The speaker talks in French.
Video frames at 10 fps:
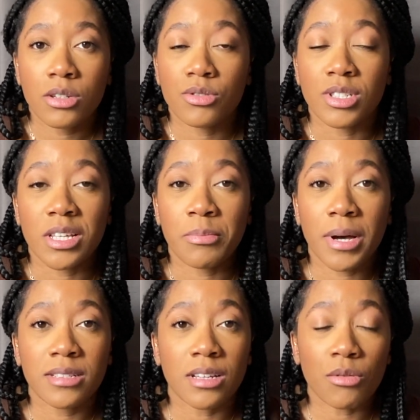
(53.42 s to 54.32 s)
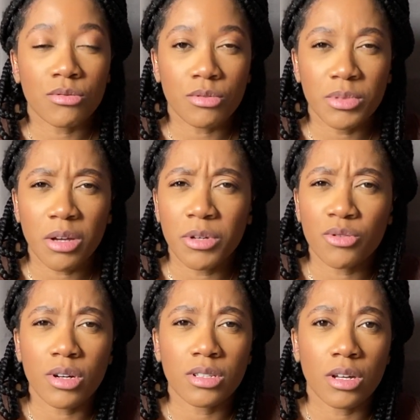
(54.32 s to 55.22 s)
Je sais pas, ça coûte trop bien, mais je
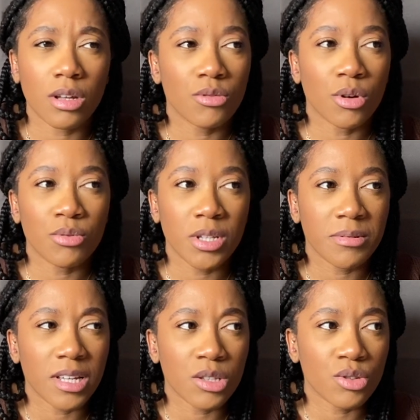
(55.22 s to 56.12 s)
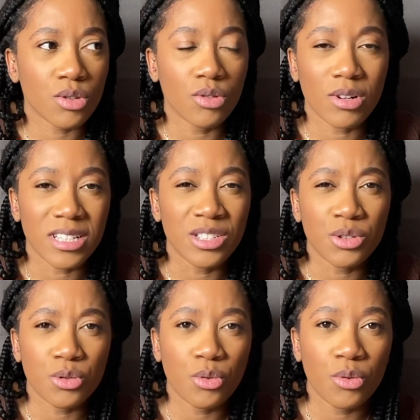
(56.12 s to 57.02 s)
crois que ça doit coûter peut-être dans les
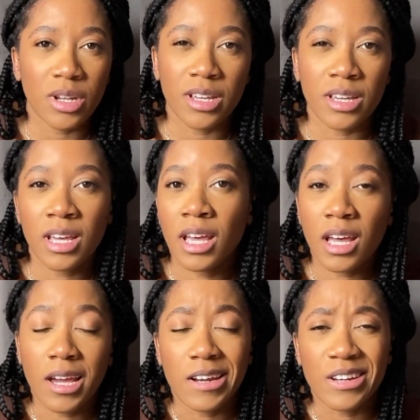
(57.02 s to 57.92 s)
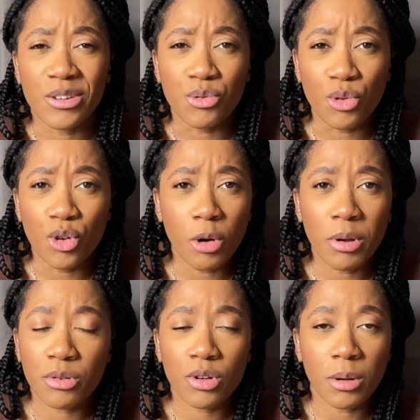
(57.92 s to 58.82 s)
10 euros les, les deux lobes,
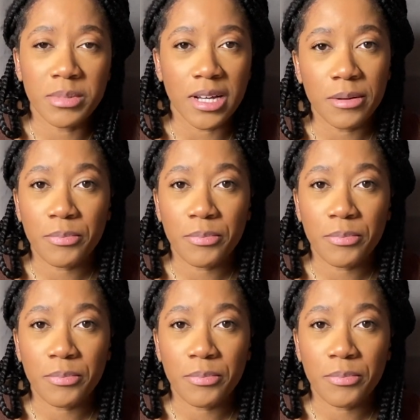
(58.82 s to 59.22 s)
un truc comme ça.